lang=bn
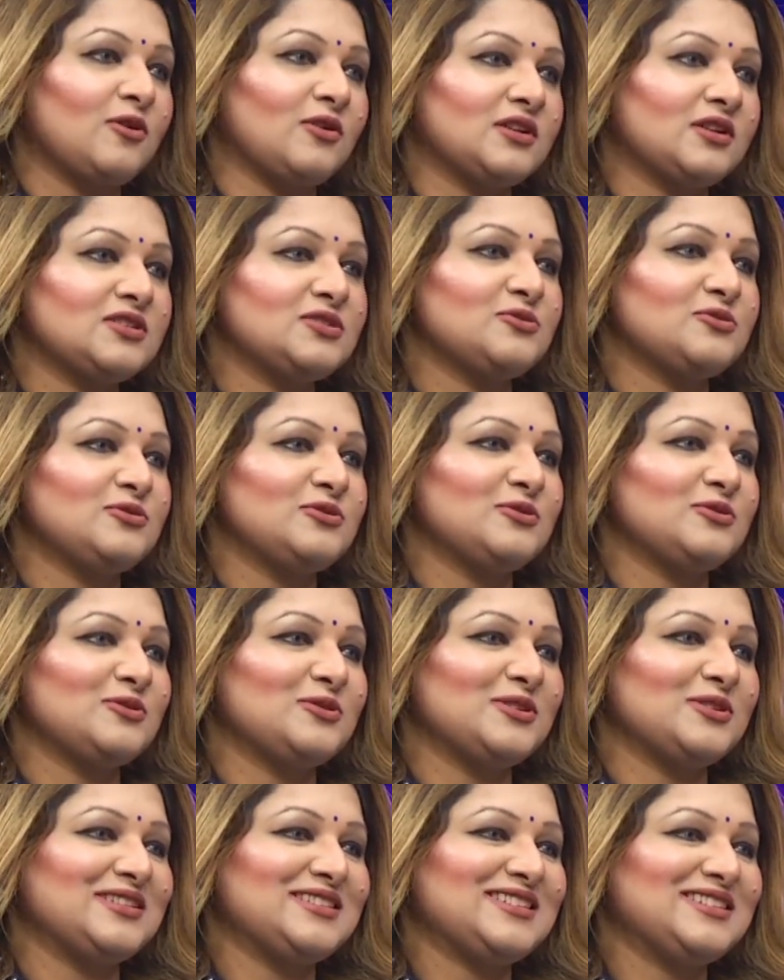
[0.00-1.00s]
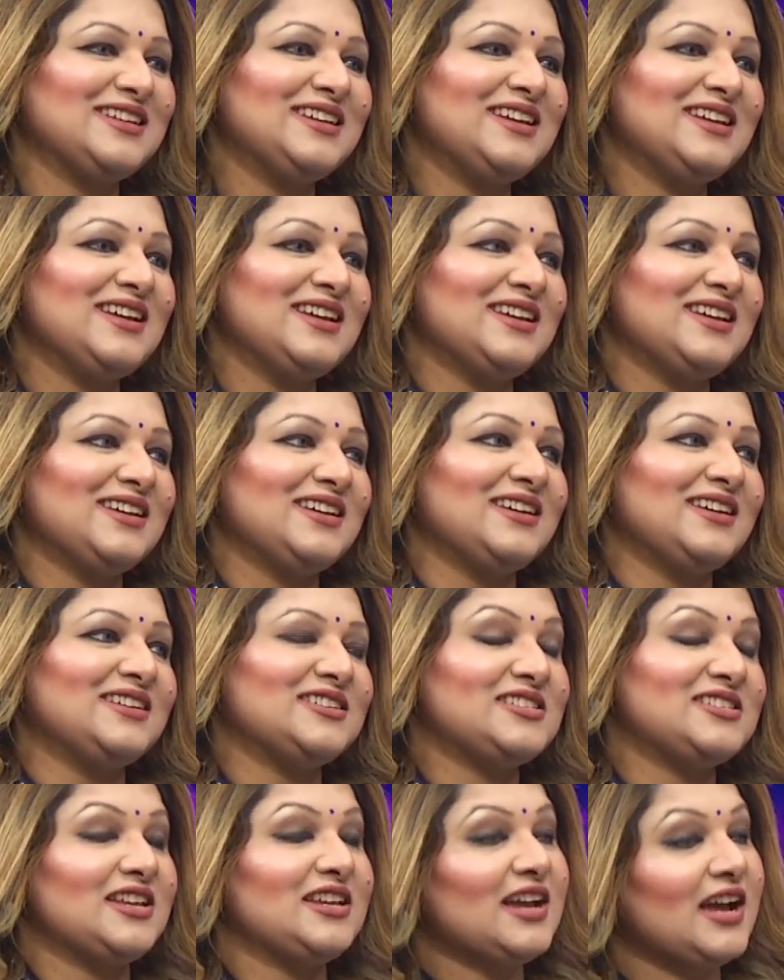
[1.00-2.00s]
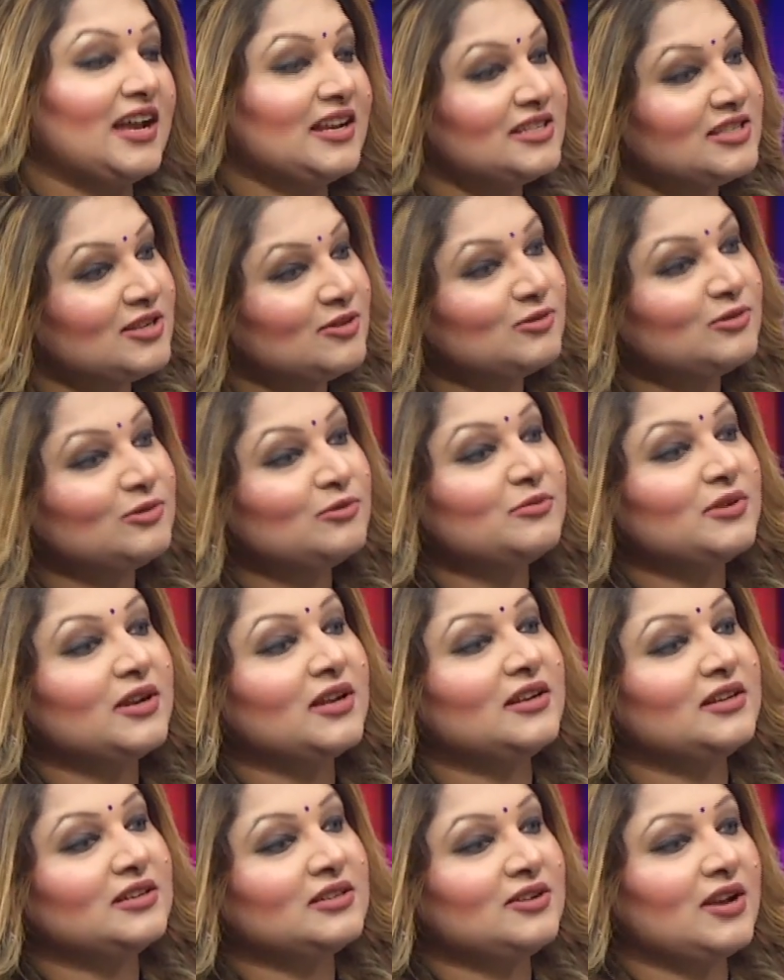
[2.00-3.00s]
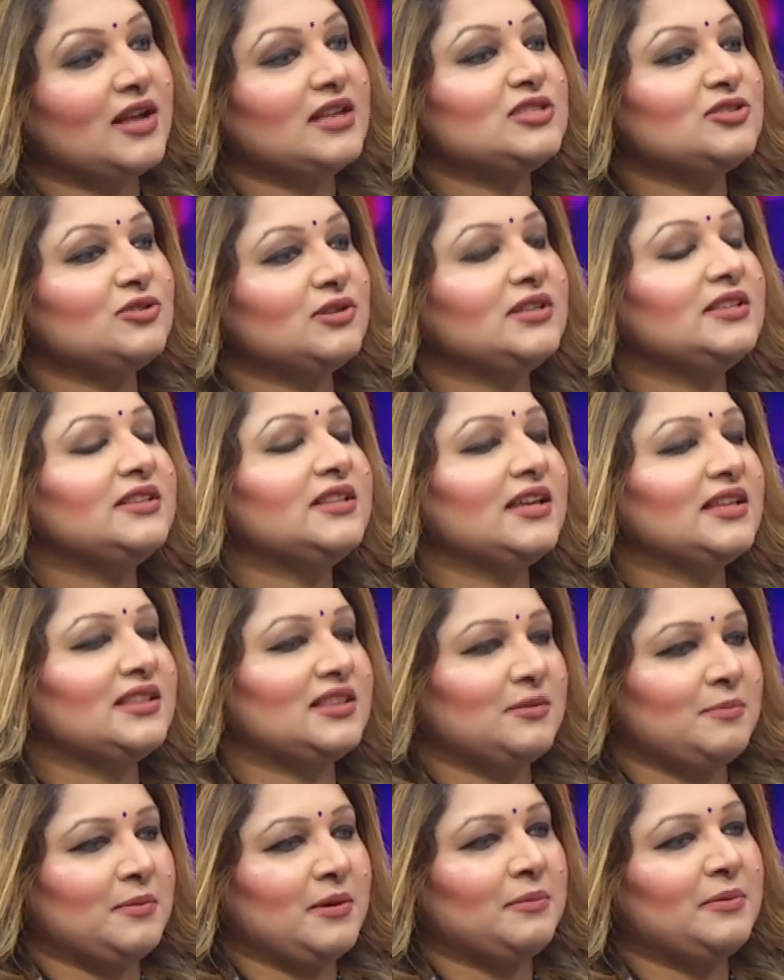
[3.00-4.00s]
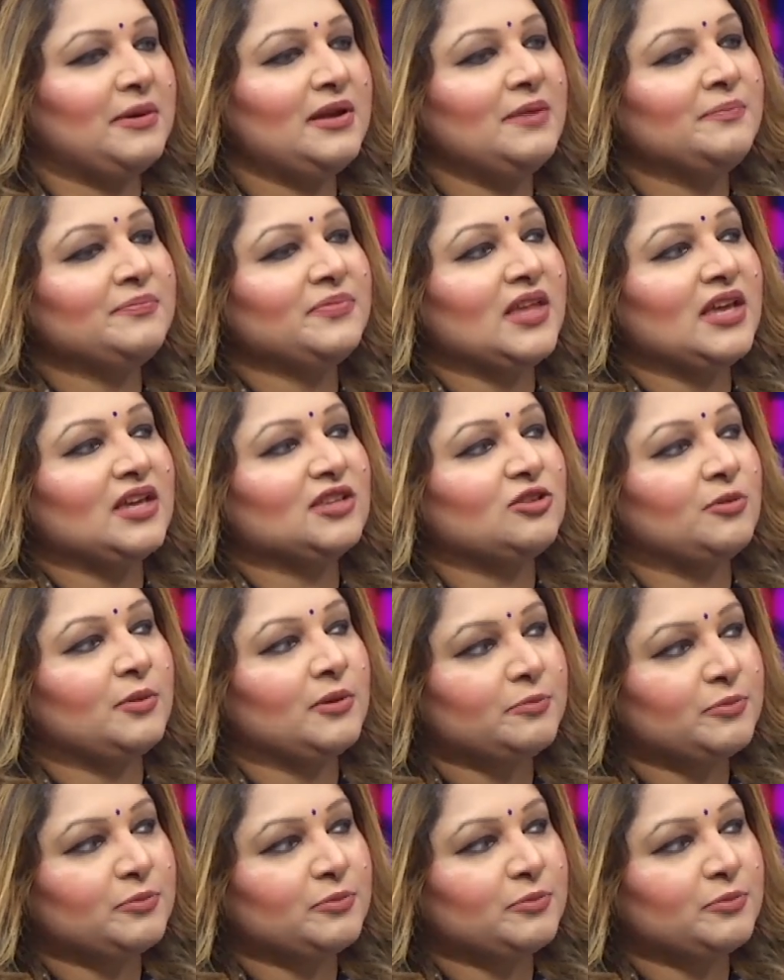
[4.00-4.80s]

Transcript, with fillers: করার সুযোগ হয়েছে সেই গানটাও তোমরা গ্র্যাজুয়ালি দেখতে পাবে তবে